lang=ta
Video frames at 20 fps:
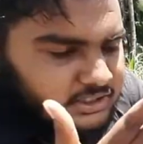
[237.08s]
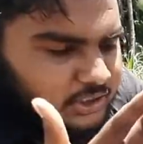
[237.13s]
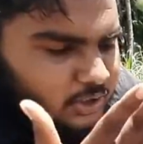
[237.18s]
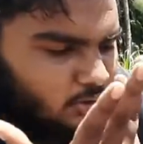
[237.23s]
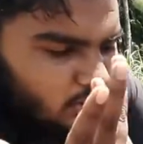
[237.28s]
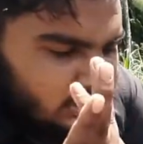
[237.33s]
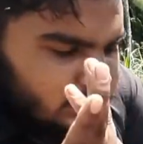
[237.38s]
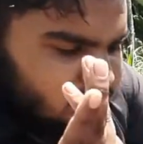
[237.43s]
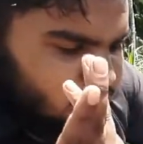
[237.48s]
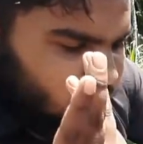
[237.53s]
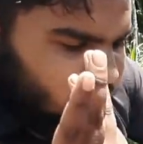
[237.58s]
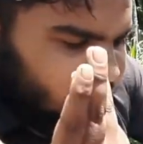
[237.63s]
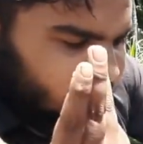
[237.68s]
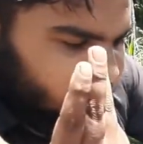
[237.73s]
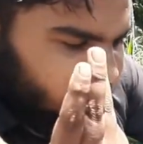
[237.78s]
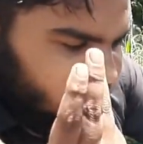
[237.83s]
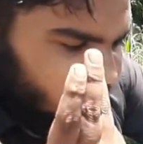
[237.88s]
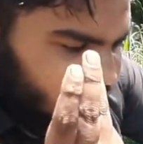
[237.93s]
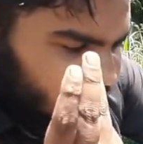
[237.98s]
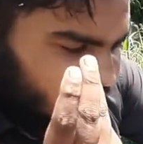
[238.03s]
டியோலையும்
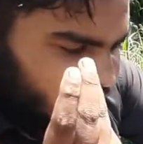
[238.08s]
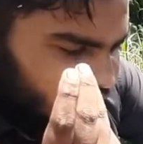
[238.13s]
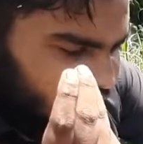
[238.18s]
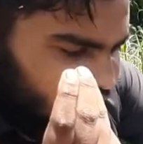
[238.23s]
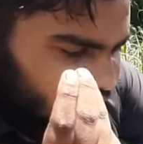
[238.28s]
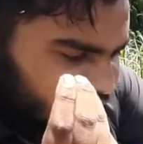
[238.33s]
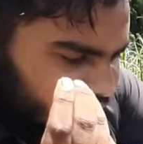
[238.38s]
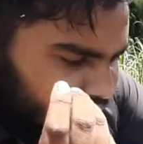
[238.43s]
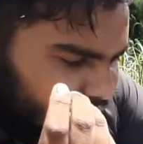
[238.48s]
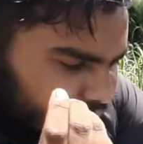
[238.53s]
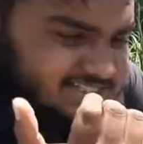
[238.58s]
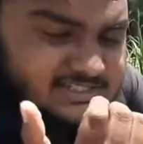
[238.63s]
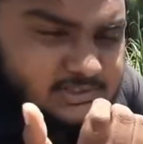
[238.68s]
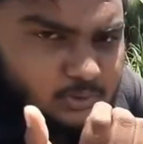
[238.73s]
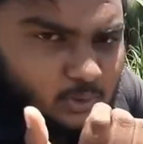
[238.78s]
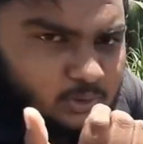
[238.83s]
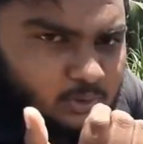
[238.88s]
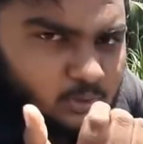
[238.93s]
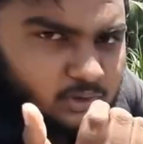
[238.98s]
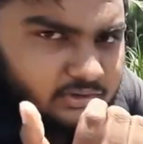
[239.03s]
சொல்லியிருப்பேன் அண்ட்
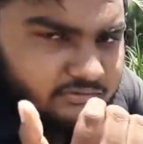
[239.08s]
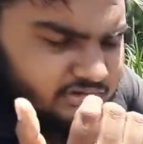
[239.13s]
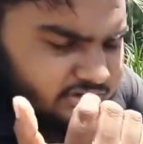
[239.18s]
சிக்ஸ் ஒன் டுவெண்ட்டி